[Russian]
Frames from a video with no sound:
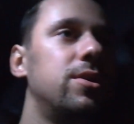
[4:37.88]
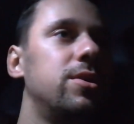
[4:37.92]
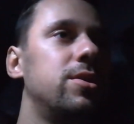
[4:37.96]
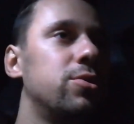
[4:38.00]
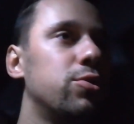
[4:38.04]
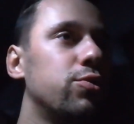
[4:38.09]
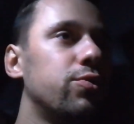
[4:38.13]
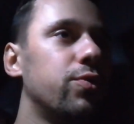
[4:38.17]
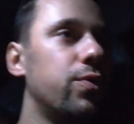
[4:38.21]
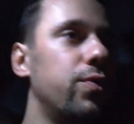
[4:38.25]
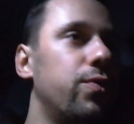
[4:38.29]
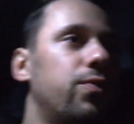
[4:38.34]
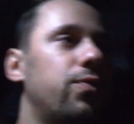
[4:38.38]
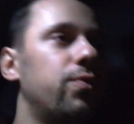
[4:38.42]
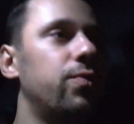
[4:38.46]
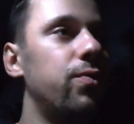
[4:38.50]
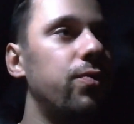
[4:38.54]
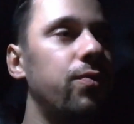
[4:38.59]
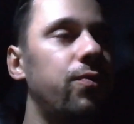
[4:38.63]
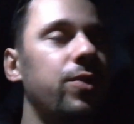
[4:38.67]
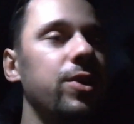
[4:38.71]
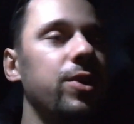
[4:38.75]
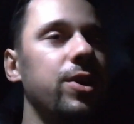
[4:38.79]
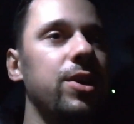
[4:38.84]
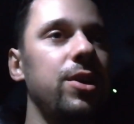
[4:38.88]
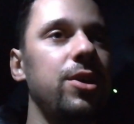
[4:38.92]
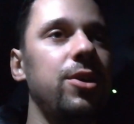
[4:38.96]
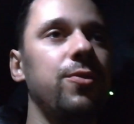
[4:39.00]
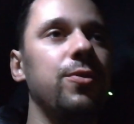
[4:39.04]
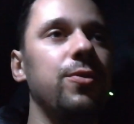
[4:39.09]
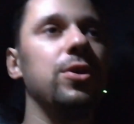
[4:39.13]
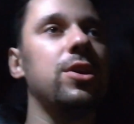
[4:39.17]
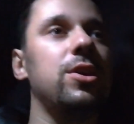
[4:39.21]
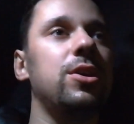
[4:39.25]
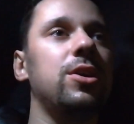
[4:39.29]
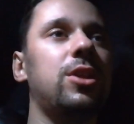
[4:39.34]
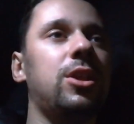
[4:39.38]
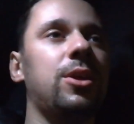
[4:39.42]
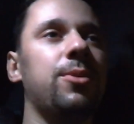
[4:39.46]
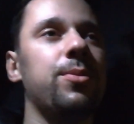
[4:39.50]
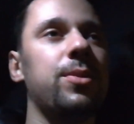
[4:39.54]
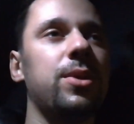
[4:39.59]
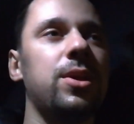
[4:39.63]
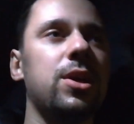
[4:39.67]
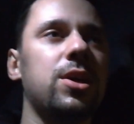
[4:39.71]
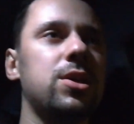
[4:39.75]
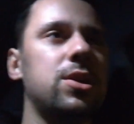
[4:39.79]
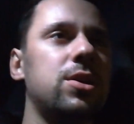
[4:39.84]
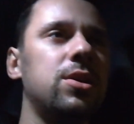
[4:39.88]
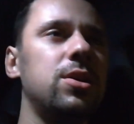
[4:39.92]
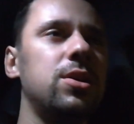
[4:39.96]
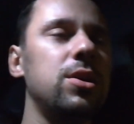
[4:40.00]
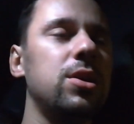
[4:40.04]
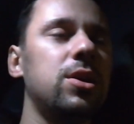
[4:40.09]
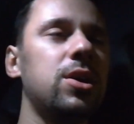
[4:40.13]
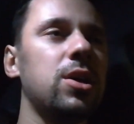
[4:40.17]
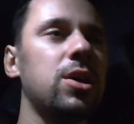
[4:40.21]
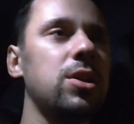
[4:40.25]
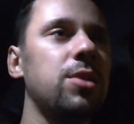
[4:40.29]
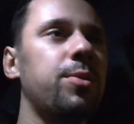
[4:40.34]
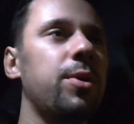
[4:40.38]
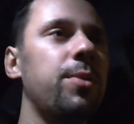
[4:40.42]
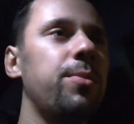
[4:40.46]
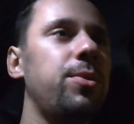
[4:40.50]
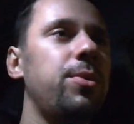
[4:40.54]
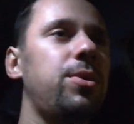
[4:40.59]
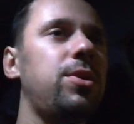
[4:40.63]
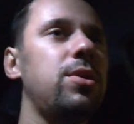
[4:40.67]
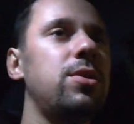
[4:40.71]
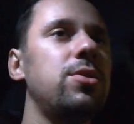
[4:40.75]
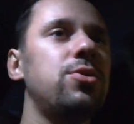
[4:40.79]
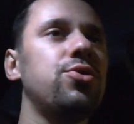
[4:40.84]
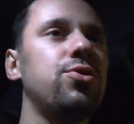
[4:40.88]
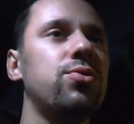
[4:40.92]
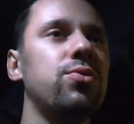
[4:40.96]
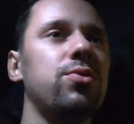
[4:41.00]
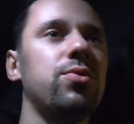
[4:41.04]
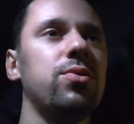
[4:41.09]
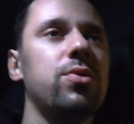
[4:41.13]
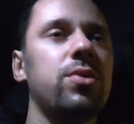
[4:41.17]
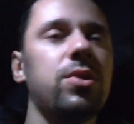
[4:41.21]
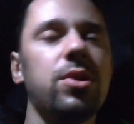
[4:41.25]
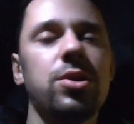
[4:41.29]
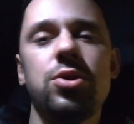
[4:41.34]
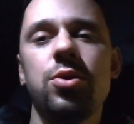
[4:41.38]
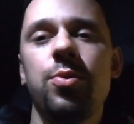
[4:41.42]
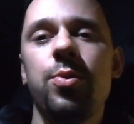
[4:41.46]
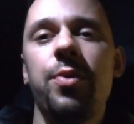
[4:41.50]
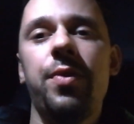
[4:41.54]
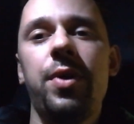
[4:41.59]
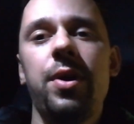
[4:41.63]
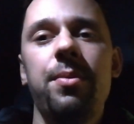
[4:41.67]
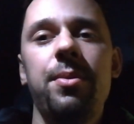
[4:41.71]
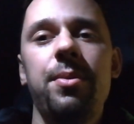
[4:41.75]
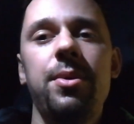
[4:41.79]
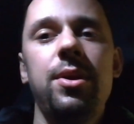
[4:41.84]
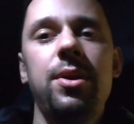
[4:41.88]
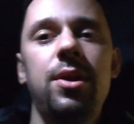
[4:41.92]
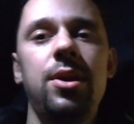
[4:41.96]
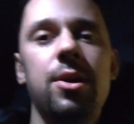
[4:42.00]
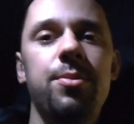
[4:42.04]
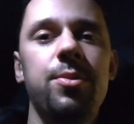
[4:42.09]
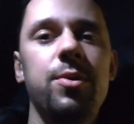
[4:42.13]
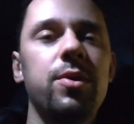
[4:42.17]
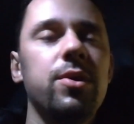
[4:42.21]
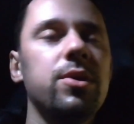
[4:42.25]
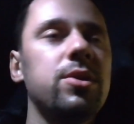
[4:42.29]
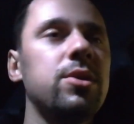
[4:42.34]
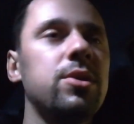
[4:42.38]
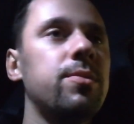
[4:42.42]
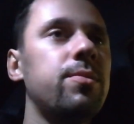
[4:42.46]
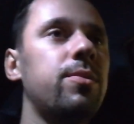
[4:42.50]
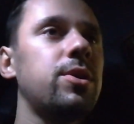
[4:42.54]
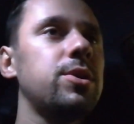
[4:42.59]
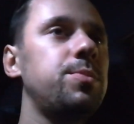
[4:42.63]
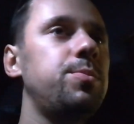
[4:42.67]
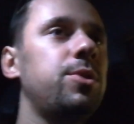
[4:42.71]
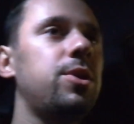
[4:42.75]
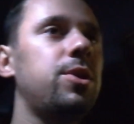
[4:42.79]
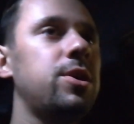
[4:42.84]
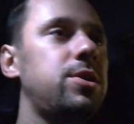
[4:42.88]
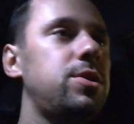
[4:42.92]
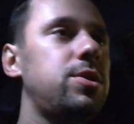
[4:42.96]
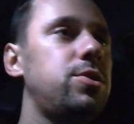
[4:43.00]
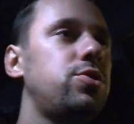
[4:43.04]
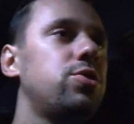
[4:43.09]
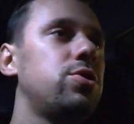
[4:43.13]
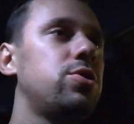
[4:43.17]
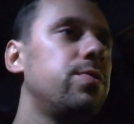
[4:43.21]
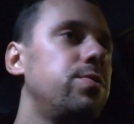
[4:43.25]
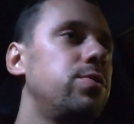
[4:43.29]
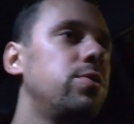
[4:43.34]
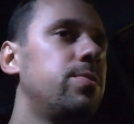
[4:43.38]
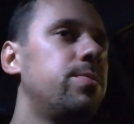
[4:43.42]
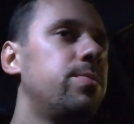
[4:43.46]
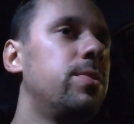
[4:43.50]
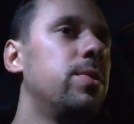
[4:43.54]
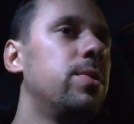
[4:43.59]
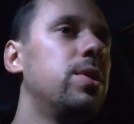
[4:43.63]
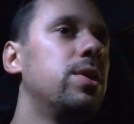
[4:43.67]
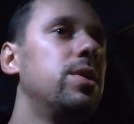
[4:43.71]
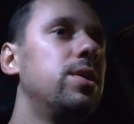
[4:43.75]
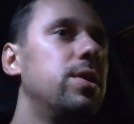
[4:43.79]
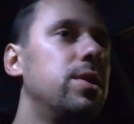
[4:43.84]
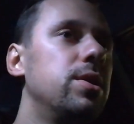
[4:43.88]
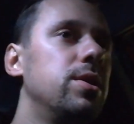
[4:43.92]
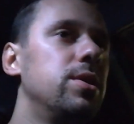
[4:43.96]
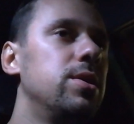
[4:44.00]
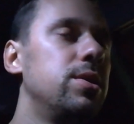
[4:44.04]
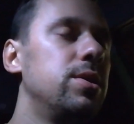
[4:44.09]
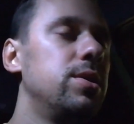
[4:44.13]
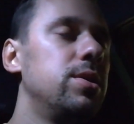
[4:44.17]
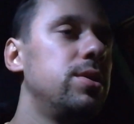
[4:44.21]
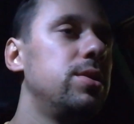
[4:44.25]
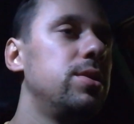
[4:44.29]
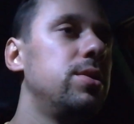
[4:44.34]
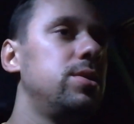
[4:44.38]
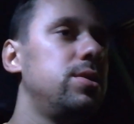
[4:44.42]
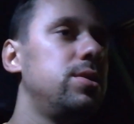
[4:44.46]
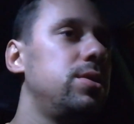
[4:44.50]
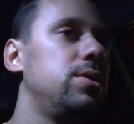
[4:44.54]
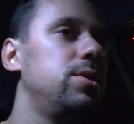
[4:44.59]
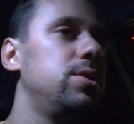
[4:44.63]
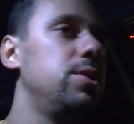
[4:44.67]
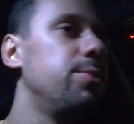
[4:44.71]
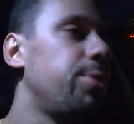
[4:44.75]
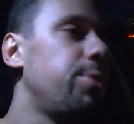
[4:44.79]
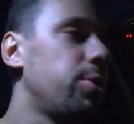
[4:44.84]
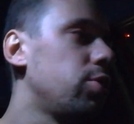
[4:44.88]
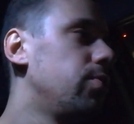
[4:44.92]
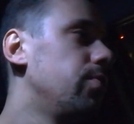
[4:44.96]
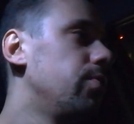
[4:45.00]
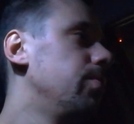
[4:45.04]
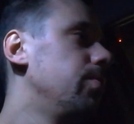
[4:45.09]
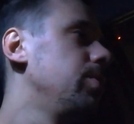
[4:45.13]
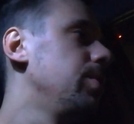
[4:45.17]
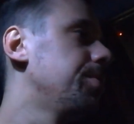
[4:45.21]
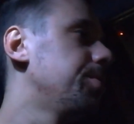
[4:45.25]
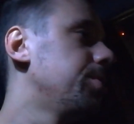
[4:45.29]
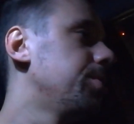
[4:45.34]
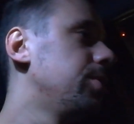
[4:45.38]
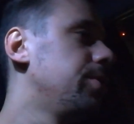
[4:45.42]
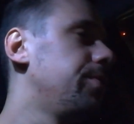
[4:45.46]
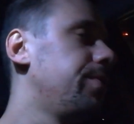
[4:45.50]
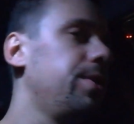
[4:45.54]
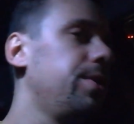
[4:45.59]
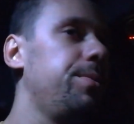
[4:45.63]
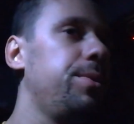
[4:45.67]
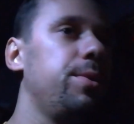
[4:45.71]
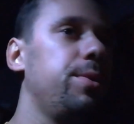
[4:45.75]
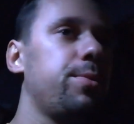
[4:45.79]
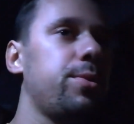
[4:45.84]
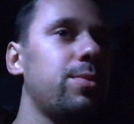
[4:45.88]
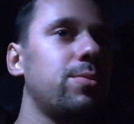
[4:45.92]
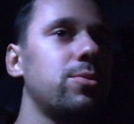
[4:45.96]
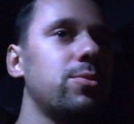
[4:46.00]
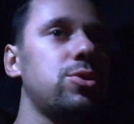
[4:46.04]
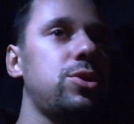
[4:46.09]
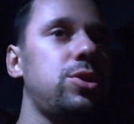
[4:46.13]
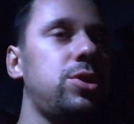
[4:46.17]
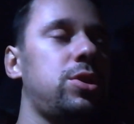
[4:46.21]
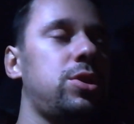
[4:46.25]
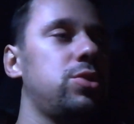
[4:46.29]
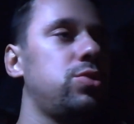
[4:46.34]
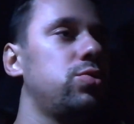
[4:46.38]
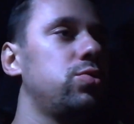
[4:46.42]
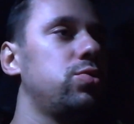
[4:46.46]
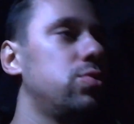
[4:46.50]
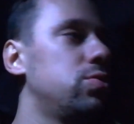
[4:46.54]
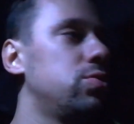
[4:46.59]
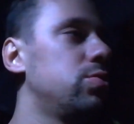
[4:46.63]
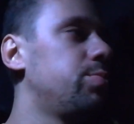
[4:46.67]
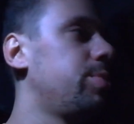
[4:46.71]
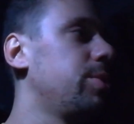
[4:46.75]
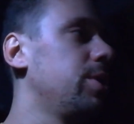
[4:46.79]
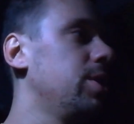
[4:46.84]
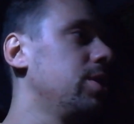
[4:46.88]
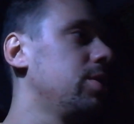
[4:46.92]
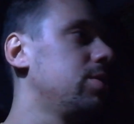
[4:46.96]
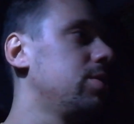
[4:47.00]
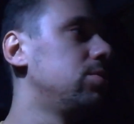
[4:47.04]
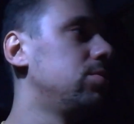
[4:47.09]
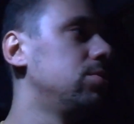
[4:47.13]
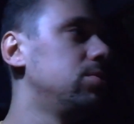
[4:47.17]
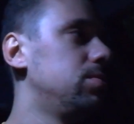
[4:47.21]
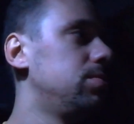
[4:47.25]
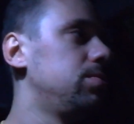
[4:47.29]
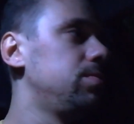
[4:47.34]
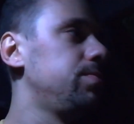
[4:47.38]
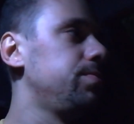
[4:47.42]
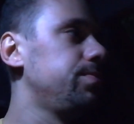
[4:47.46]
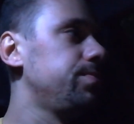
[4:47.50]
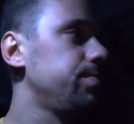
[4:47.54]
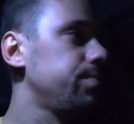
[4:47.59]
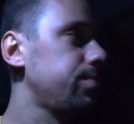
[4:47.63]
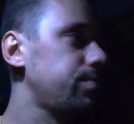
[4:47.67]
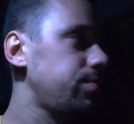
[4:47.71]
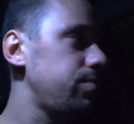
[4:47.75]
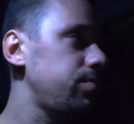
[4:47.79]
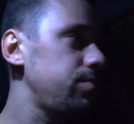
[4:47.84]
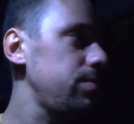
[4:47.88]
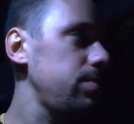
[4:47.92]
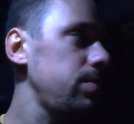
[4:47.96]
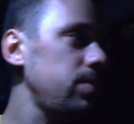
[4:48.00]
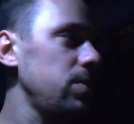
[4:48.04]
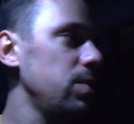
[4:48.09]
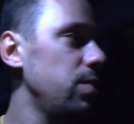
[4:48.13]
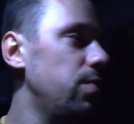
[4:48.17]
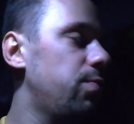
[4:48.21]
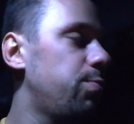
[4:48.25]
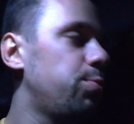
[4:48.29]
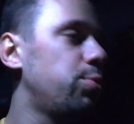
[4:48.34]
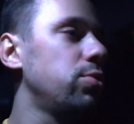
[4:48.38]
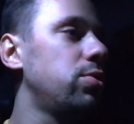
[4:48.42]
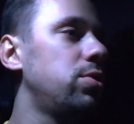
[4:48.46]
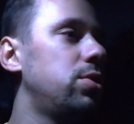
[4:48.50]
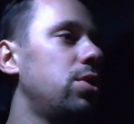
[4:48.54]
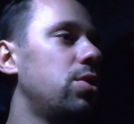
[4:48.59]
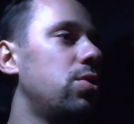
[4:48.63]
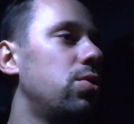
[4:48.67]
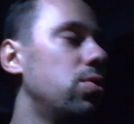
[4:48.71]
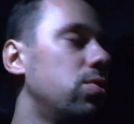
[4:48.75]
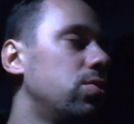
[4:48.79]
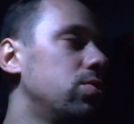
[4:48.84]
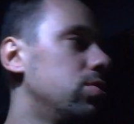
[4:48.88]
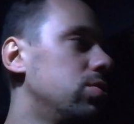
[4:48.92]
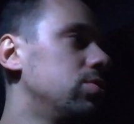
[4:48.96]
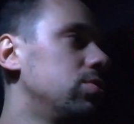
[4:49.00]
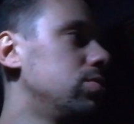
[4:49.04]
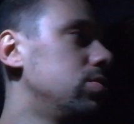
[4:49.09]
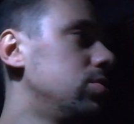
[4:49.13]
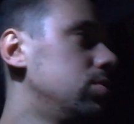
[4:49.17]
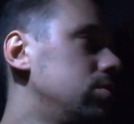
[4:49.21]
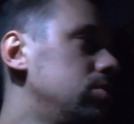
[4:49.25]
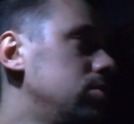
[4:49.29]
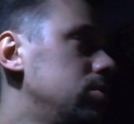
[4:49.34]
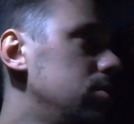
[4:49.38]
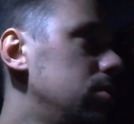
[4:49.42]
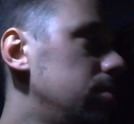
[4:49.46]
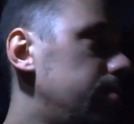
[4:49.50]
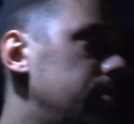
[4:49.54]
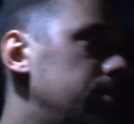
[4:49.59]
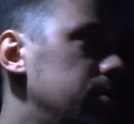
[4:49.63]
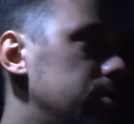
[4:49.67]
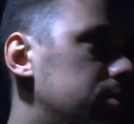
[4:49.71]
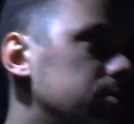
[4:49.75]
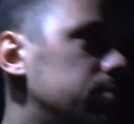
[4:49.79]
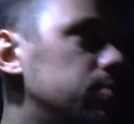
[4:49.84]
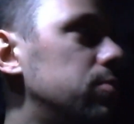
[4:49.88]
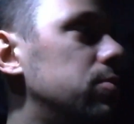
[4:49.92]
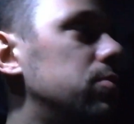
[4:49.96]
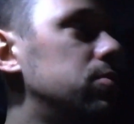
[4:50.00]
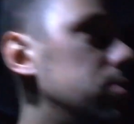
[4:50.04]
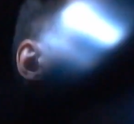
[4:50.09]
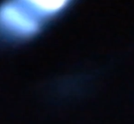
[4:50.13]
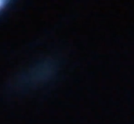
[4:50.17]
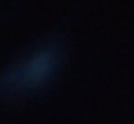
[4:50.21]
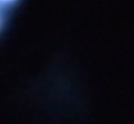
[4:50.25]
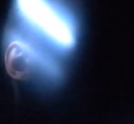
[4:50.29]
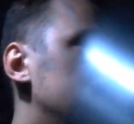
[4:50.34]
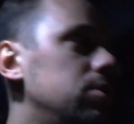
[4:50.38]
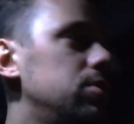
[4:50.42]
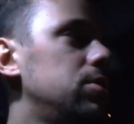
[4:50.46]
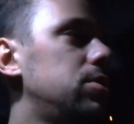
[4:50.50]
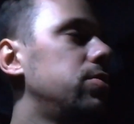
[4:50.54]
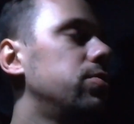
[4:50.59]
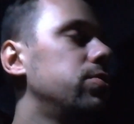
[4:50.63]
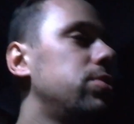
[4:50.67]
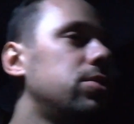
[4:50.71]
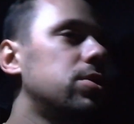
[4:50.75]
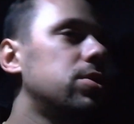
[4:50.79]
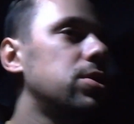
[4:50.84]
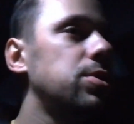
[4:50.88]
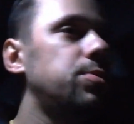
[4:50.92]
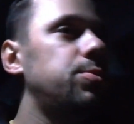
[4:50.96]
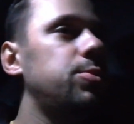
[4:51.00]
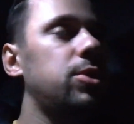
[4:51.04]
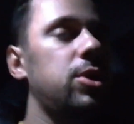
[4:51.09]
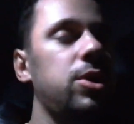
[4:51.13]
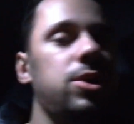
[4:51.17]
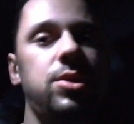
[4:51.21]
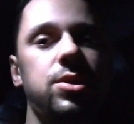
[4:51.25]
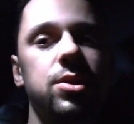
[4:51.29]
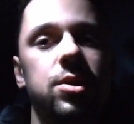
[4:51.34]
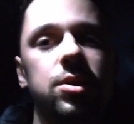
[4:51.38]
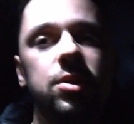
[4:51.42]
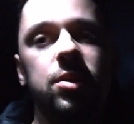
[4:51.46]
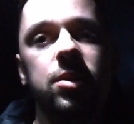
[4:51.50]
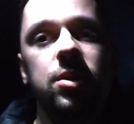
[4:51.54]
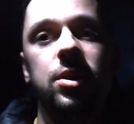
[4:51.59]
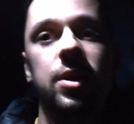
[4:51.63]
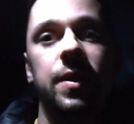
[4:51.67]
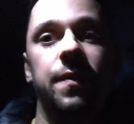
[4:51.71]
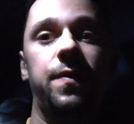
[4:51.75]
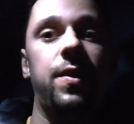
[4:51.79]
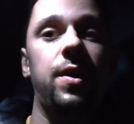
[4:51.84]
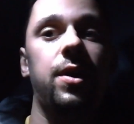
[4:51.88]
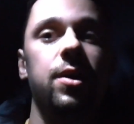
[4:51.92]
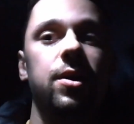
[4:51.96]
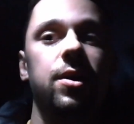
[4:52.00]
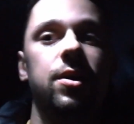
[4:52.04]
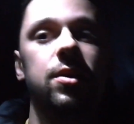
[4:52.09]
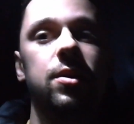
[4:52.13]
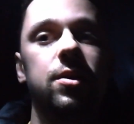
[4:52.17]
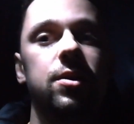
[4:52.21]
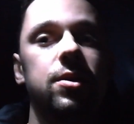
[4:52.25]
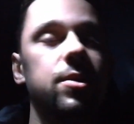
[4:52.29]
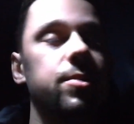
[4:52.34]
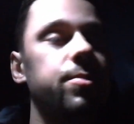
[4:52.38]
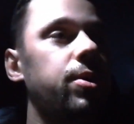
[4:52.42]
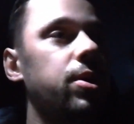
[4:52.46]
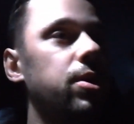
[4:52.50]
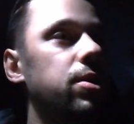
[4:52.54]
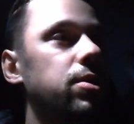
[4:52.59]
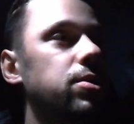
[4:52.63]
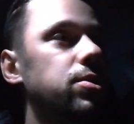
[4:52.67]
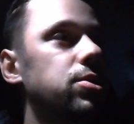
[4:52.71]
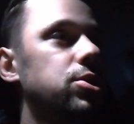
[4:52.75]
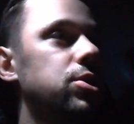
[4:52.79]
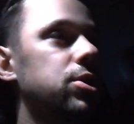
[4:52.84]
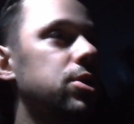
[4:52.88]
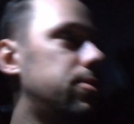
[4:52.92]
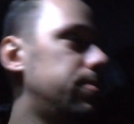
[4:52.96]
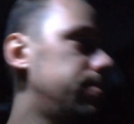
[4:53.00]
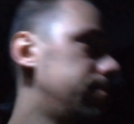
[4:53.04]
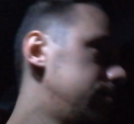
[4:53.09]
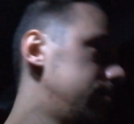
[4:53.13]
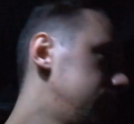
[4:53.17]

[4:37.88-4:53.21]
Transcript: ну, выглядит, выглядит, там так ни карты памяти, ничего, ну, и особо времени не было там разбираться что-то в нем. И потом не было времени, потому что сразу поехал в путь-дорогу. Поэтому сегодня разбираюсь, завтра продолжаем